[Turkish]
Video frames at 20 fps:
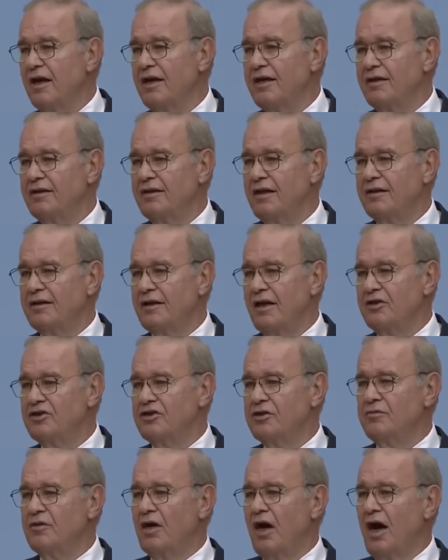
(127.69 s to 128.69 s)
idare
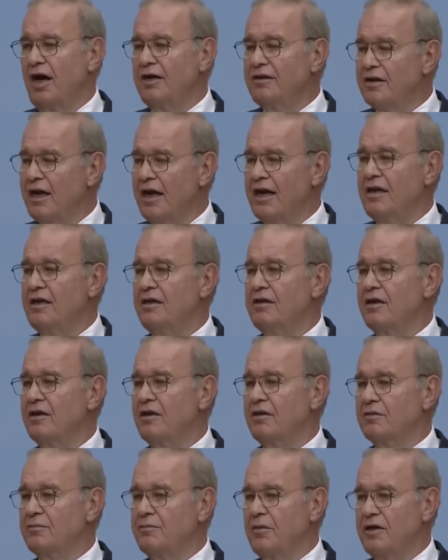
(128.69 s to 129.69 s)
ederken şimdi aynı 50
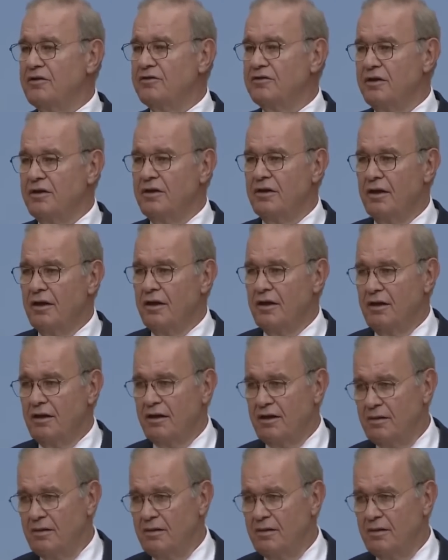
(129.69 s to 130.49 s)
liralık benzin